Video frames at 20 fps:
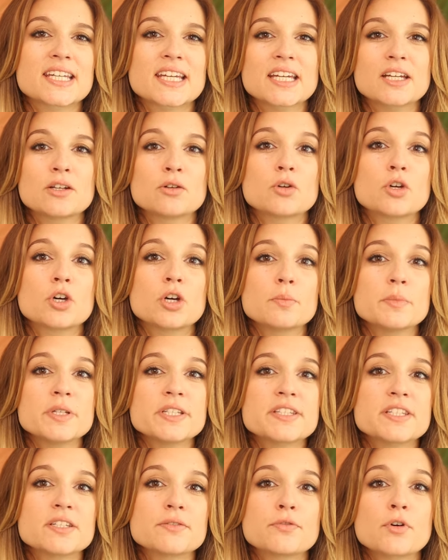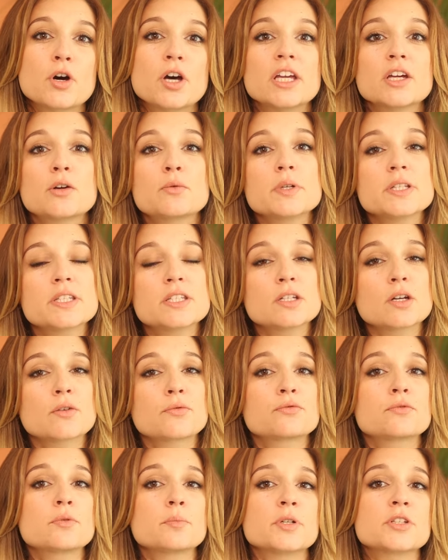est créé le Committee for Equity
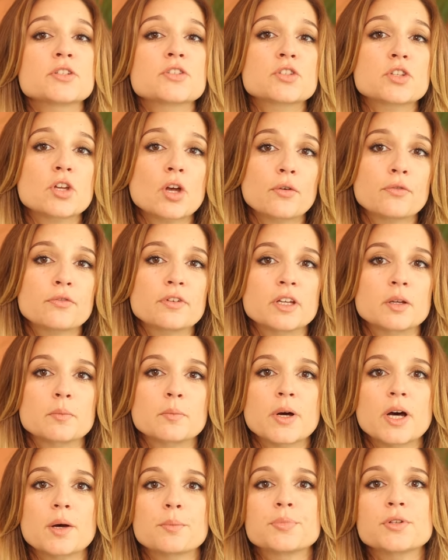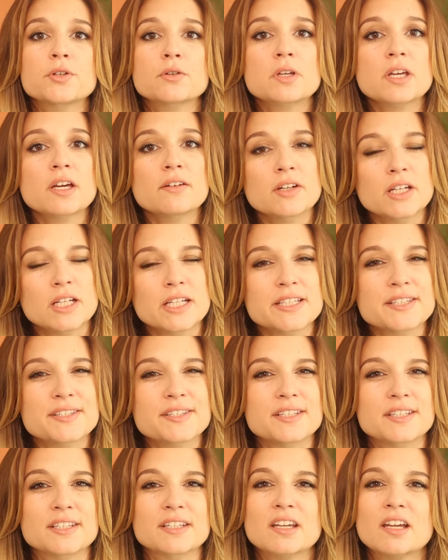of Women Surfing par Bianca
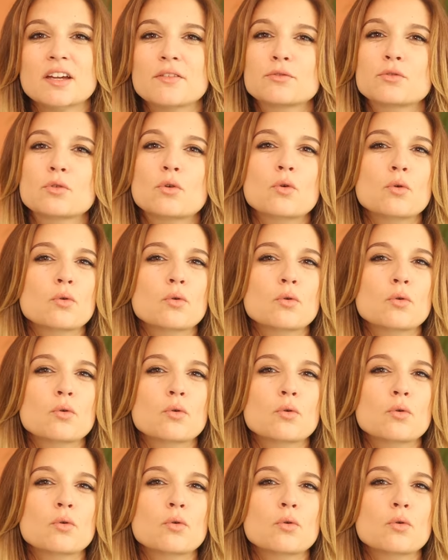Valenti, qui rêve de